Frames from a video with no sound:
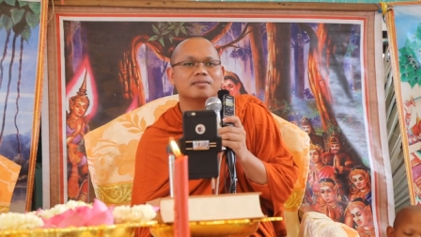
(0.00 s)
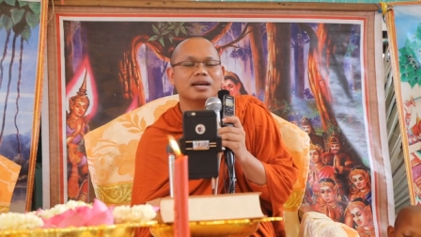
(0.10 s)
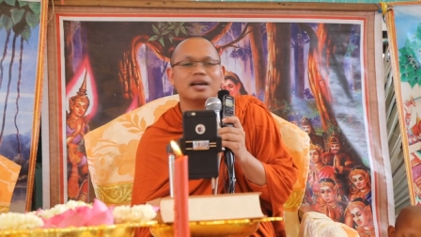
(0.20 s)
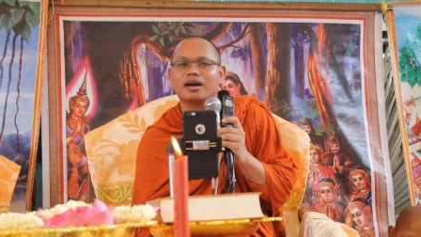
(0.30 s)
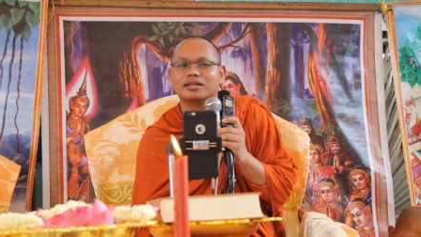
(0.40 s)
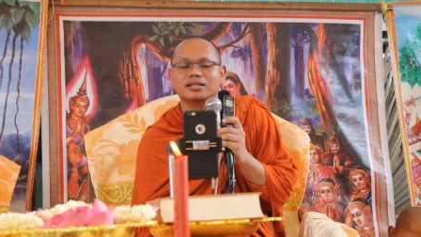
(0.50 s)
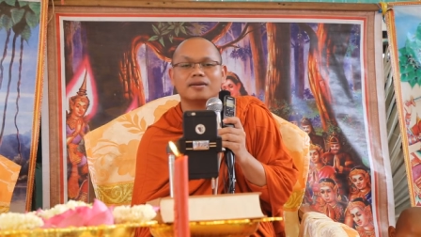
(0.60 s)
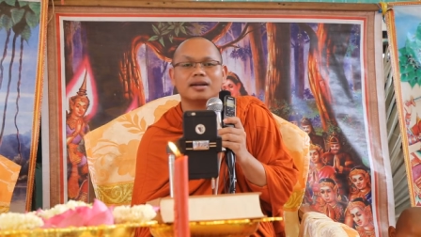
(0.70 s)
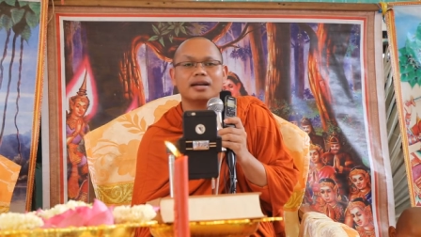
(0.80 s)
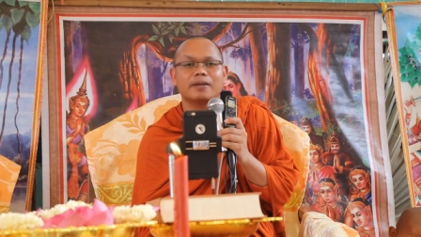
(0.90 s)
ai ắt
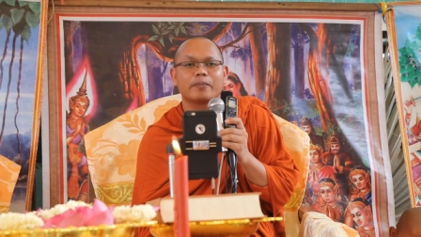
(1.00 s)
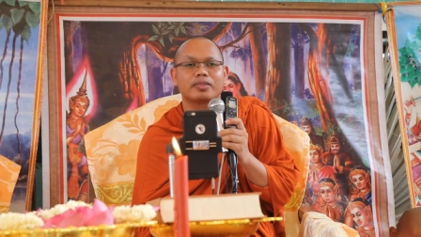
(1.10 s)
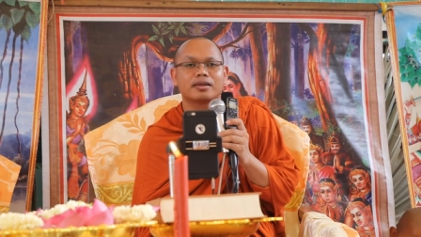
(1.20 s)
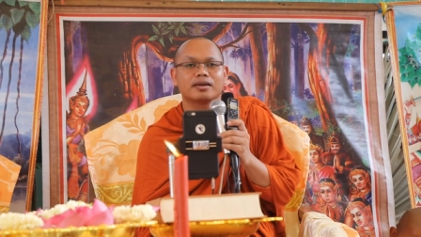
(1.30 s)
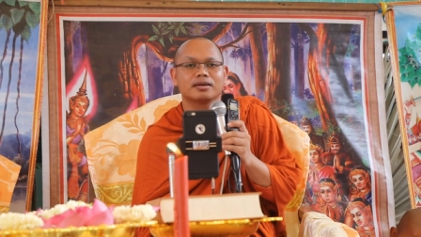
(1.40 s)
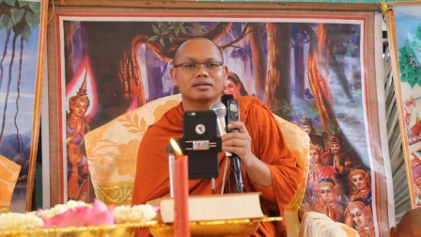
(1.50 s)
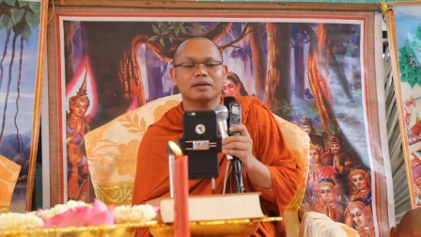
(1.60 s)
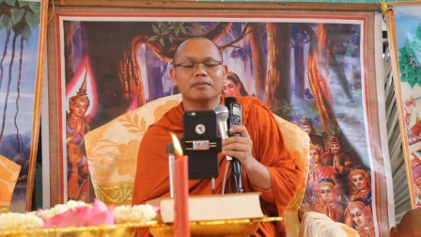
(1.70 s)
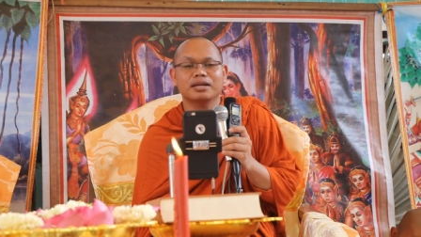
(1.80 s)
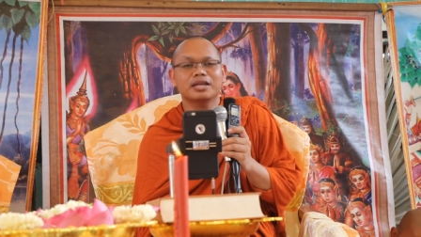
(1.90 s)
score này
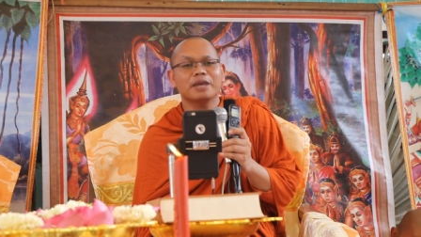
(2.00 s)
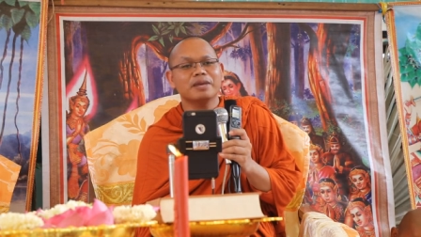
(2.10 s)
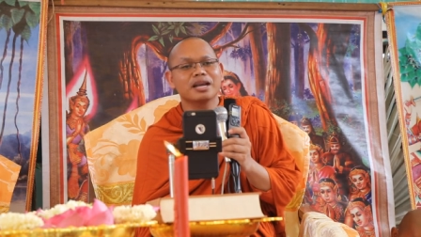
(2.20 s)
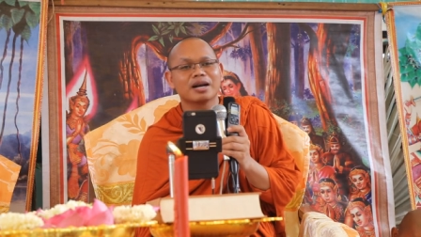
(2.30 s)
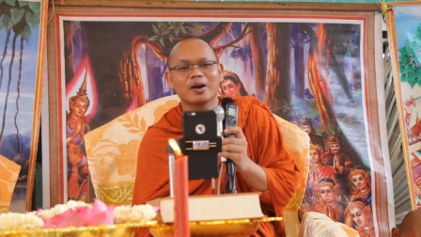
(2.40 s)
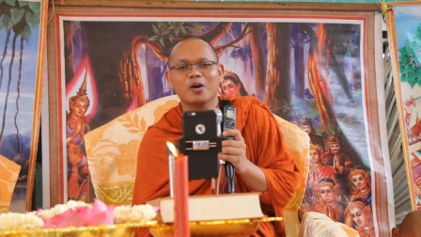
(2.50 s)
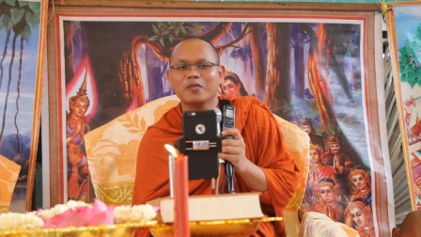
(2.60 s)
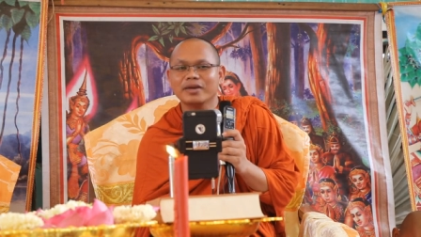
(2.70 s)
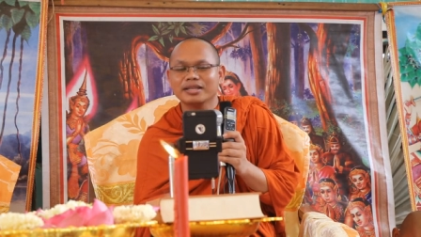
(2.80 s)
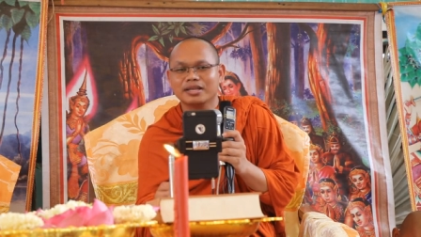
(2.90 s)
chẳng bàn dây pi là
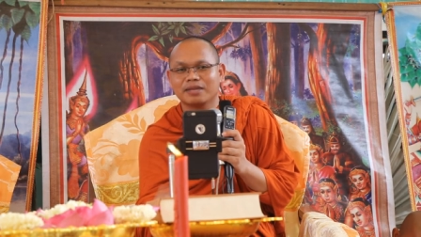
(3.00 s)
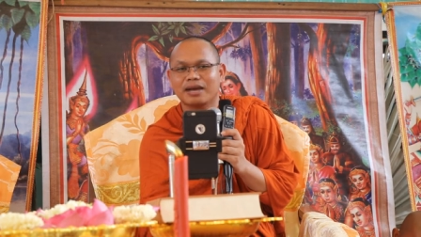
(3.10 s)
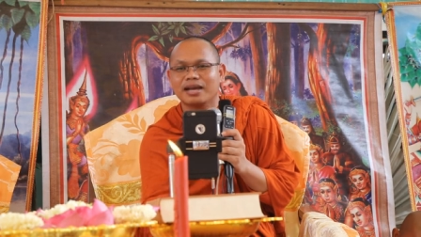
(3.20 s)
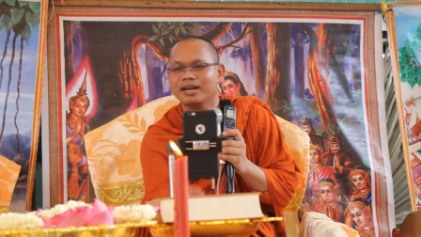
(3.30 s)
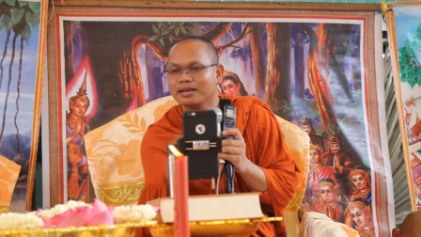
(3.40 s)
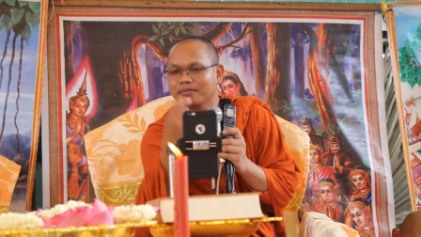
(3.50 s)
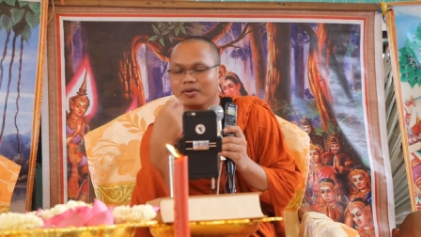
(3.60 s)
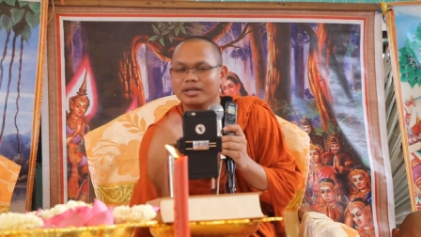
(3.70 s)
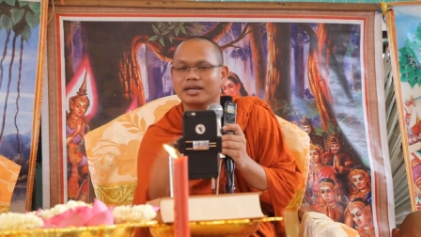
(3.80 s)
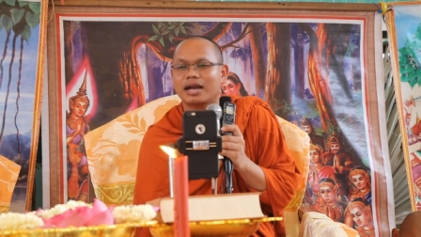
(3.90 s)
ngông với nhà thầm mà lịch
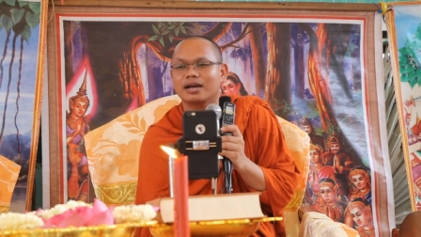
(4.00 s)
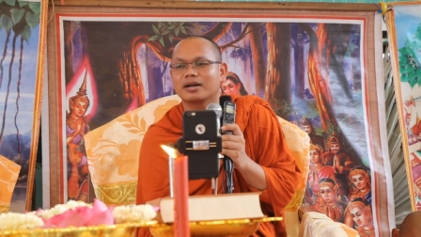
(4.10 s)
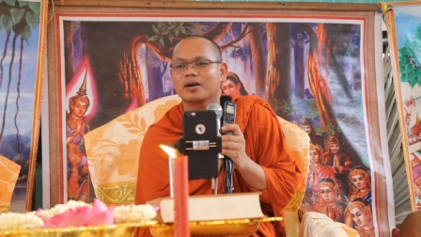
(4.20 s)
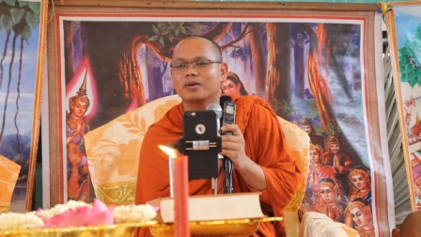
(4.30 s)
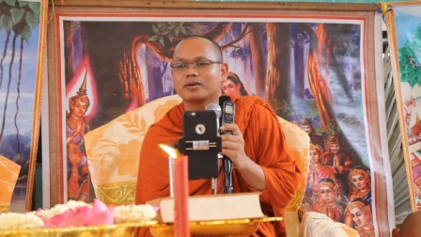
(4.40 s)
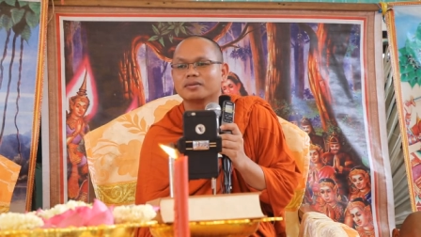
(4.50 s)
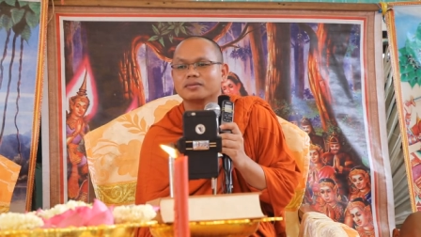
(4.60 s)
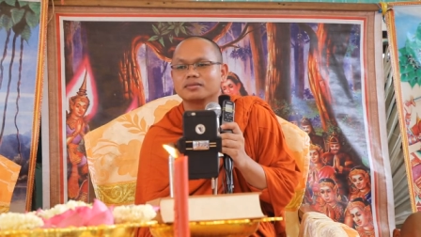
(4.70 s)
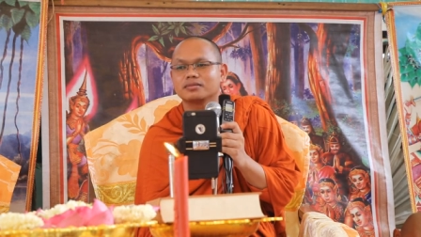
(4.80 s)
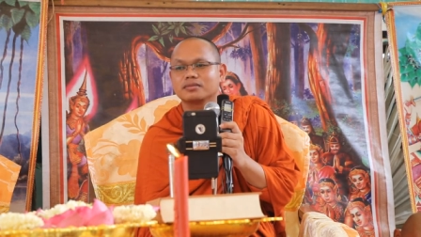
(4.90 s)
mua gia khang là ngông
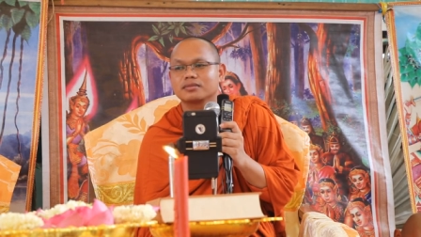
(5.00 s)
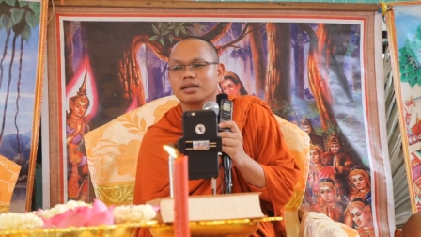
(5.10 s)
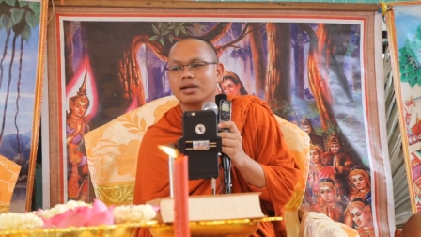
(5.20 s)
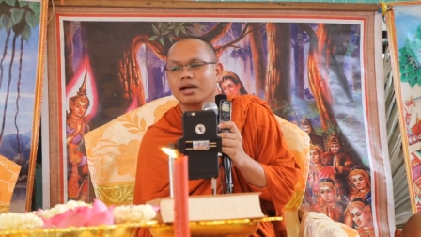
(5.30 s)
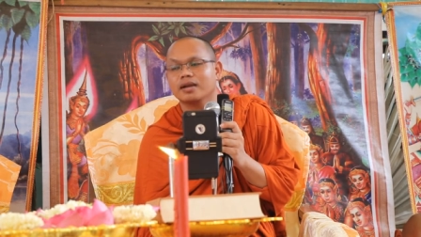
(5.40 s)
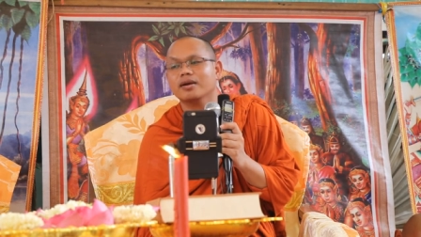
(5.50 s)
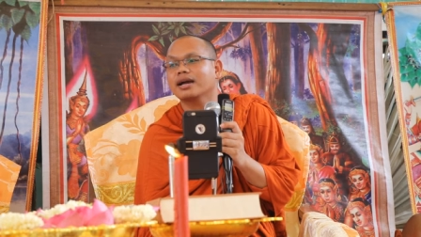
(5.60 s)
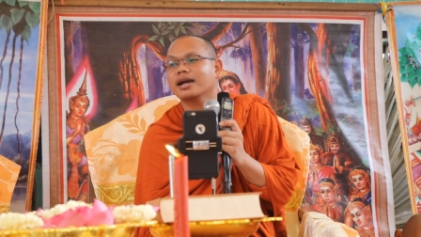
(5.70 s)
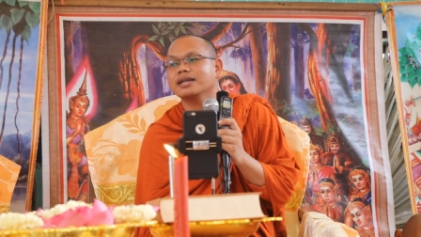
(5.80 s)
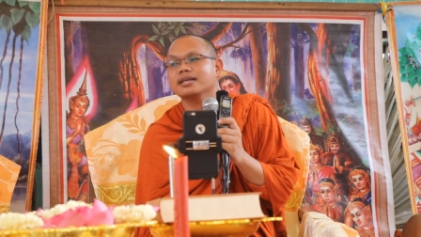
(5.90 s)
hay đó
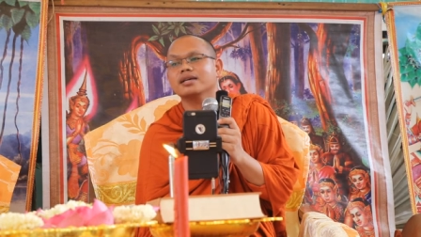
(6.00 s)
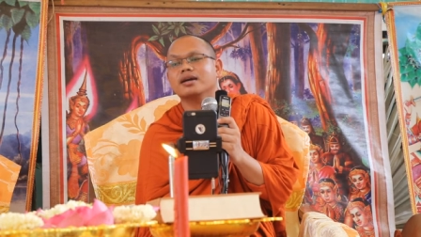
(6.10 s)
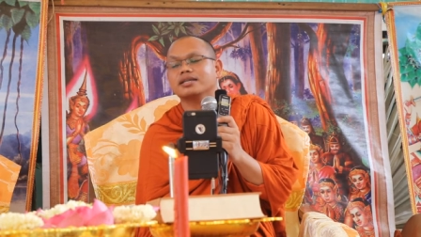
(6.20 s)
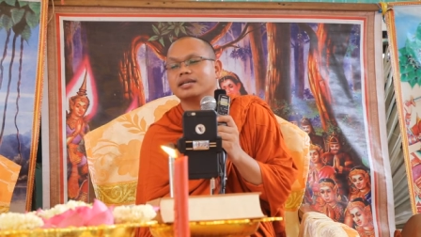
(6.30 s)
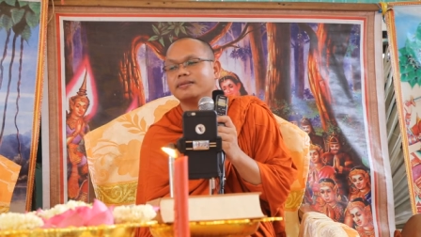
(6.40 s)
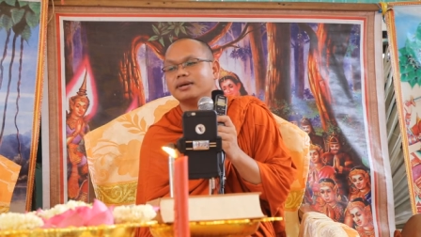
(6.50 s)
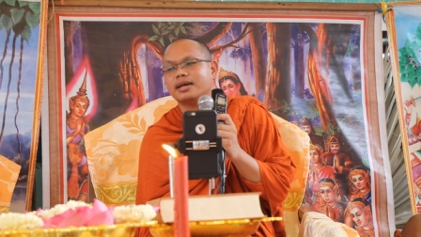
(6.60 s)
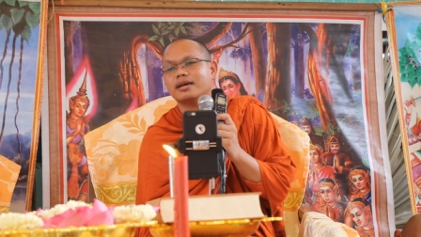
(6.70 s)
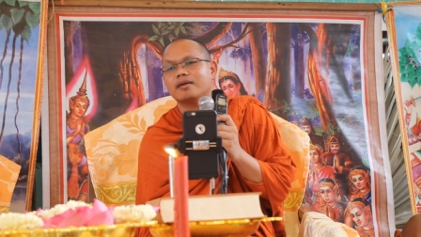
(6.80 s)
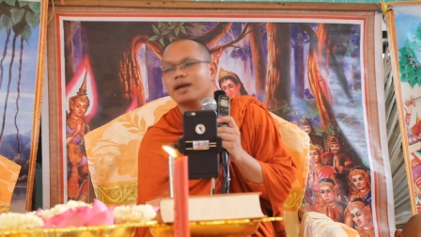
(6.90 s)
là ngay say gọt chơi với
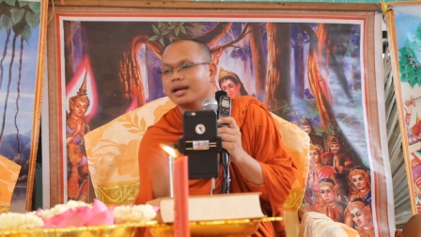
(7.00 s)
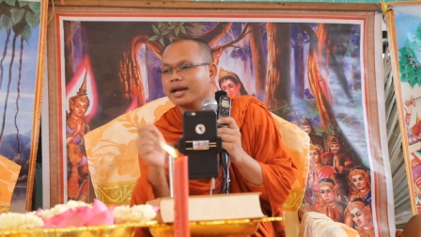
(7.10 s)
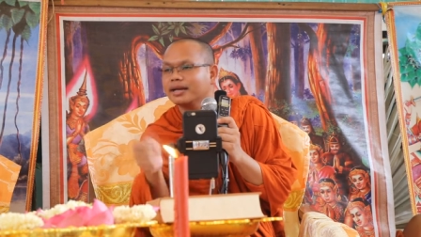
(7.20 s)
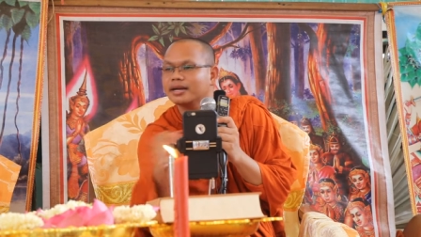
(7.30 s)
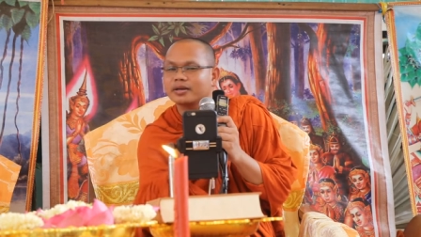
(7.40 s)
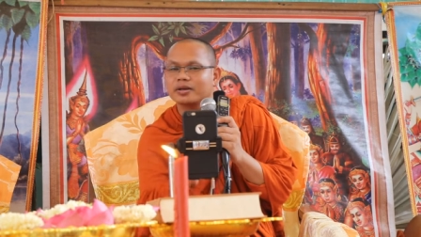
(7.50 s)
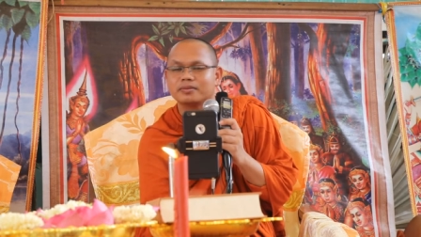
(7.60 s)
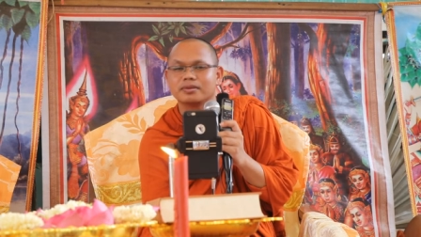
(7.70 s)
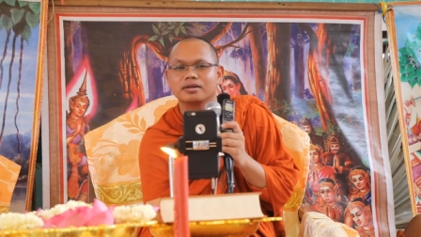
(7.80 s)
đây đó là ngay năng nhôm